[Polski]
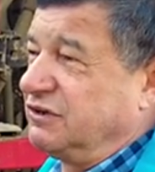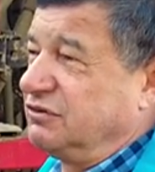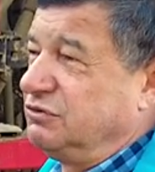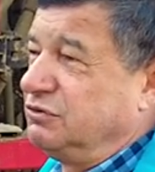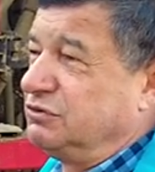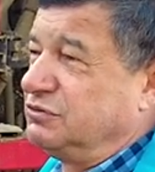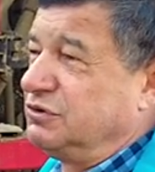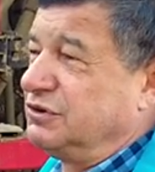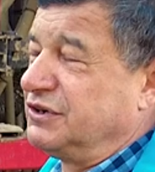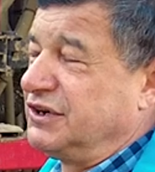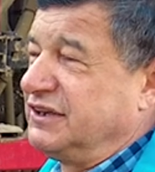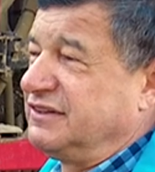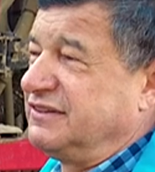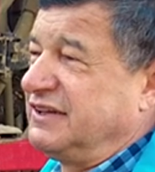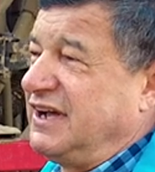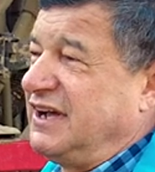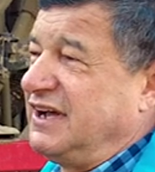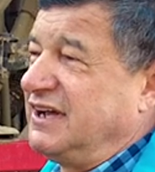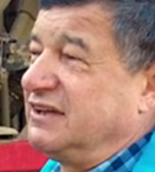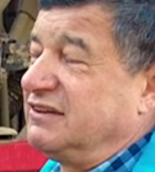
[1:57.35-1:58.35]

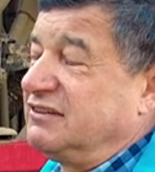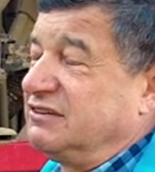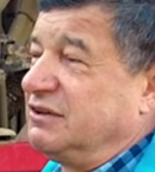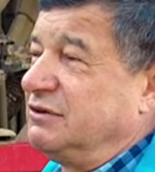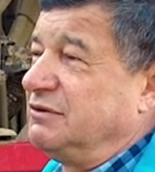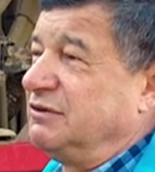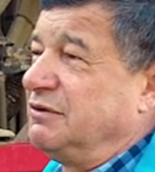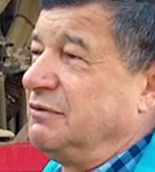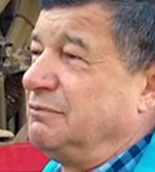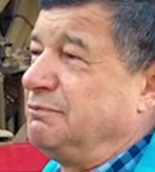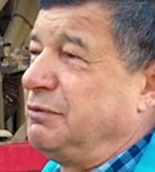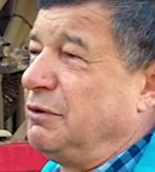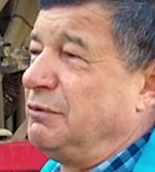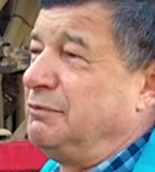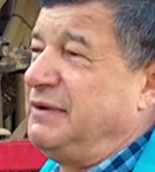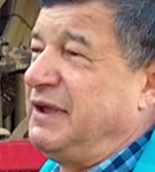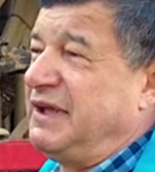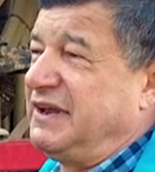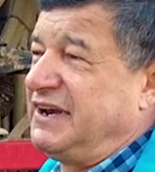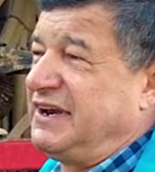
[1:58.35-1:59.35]
Kukurydza y,
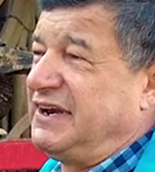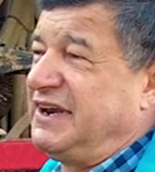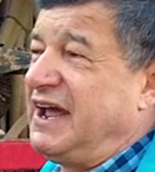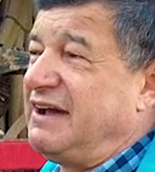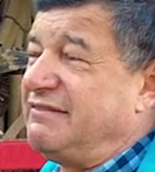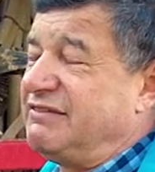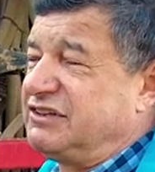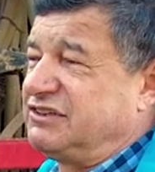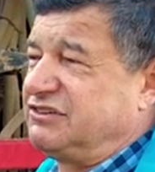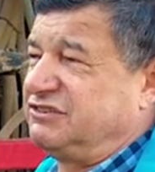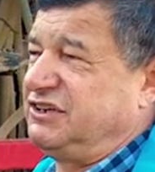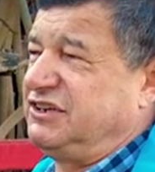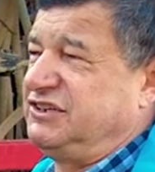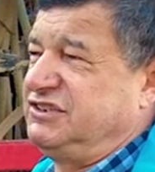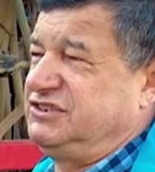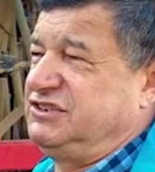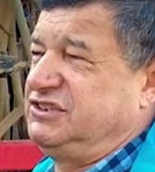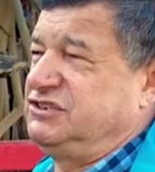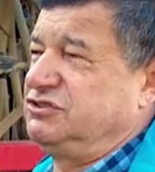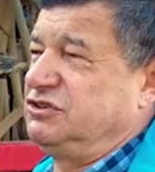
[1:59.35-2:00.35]
pobiera nawet
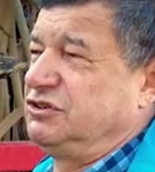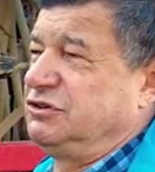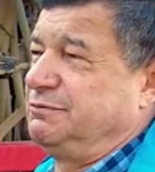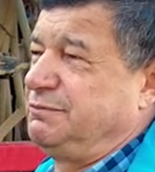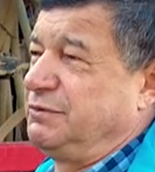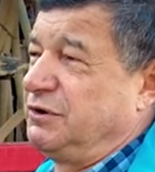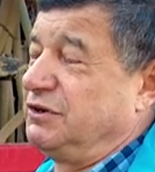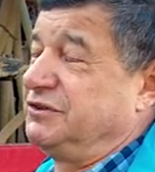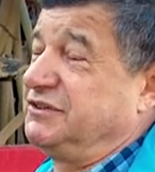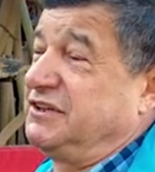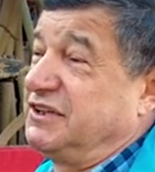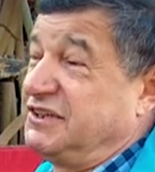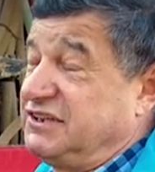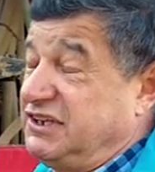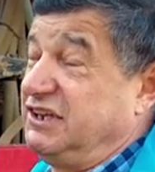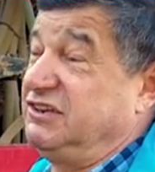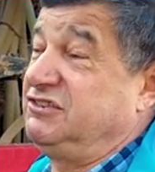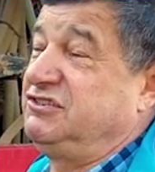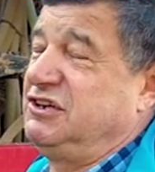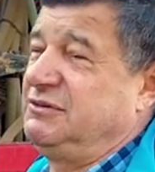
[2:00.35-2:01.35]
60%,
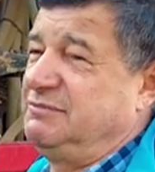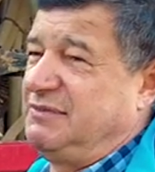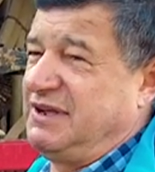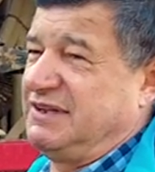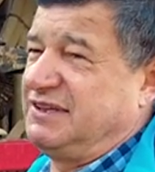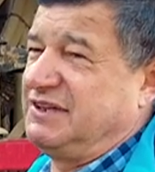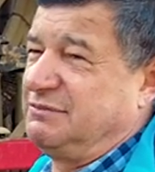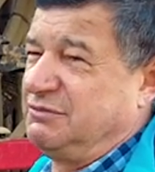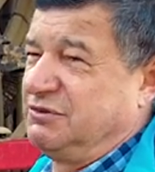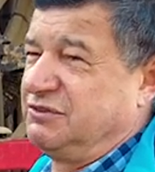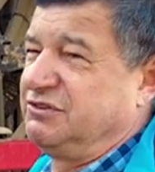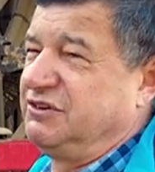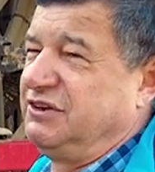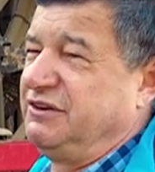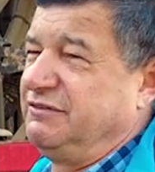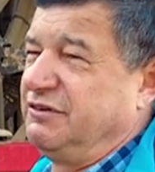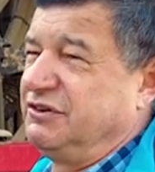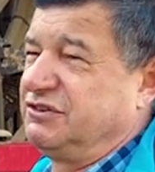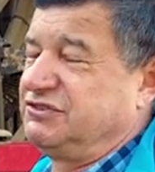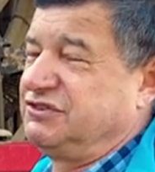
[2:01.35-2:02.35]
jeśli ma ta
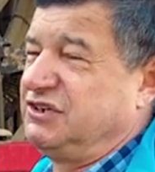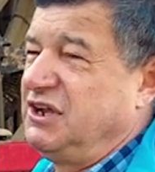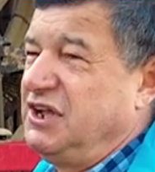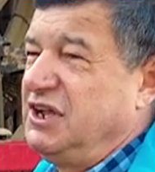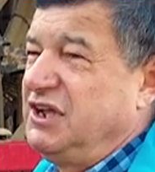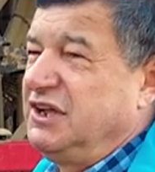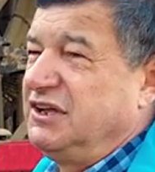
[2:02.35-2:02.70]
możliwość